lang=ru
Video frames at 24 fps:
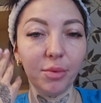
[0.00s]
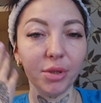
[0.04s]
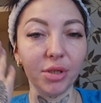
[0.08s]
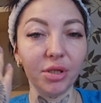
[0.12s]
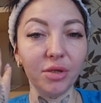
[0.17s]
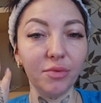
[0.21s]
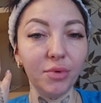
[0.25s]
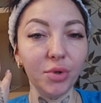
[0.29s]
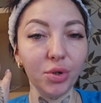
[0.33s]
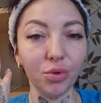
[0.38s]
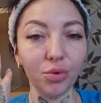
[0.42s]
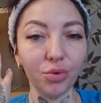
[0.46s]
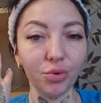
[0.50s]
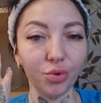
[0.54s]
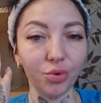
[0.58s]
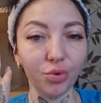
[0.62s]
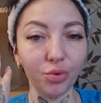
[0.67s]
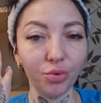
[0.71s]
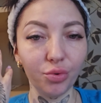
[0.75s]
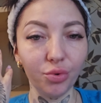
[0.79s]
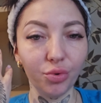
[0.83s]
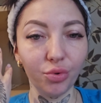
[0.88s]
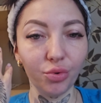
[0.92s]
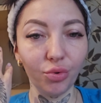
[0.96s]
мотивируют
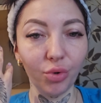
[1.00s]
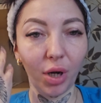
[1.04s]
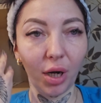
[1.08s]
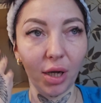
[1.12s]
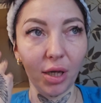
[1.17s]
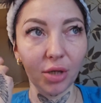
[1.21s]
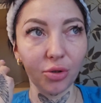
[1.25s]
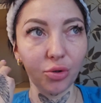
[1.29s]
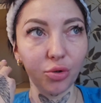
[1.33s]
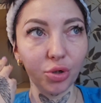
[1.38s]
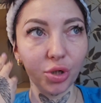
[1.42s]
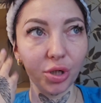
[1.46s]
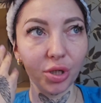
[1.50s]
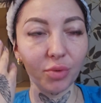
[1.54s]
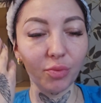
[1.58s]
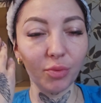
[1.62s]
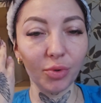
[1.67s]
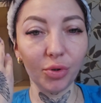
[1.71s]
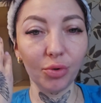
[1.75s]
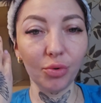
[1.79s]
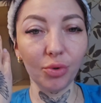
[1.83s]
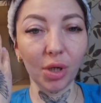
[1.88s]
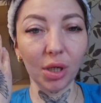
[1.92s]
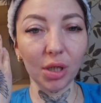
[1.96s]
друг друга, я тоже
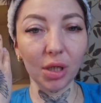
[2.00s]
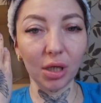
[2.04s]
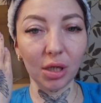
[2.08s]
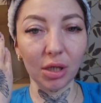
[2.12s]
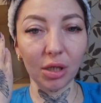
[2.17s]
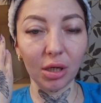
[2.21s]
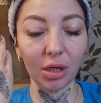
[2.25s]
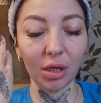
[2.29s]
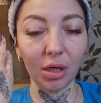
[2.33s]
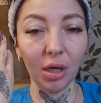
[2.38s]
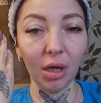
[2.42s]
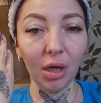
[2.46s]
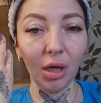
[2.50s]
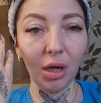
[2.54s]
смотрю каких-то